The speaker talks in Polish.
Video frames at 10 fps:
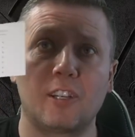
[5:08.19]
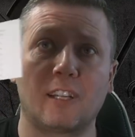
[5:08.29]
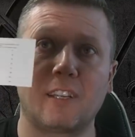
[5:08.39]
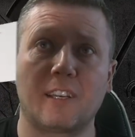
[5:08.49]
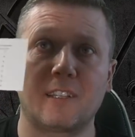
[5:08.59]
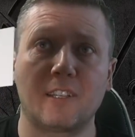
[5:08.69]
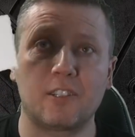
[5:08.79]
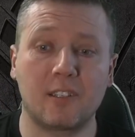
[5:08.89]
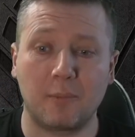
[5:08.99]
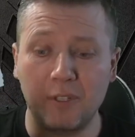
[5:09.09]
na tej
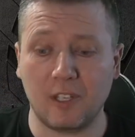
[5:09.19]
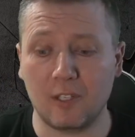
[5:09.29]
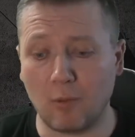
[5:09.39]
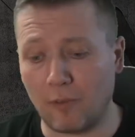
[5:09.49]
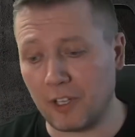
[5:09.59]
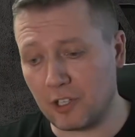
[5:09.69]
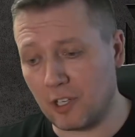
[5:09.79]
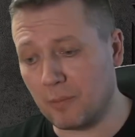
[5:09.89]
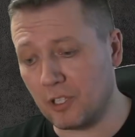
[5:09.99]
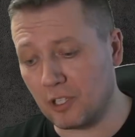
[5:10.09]
karteczce zapisać słowa,
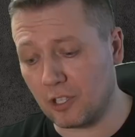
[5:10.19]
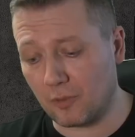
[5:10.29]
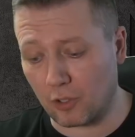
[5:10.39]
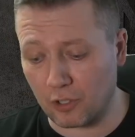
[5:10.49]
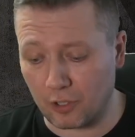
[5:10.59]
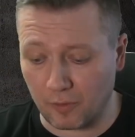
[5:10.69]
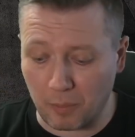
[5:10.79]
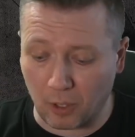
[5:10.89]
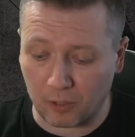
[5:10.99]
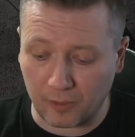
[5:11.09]
jeżeli będziecie tworzyć nowy
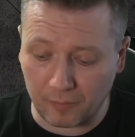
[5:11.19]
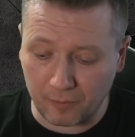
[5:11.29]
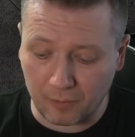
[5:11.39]
portfel.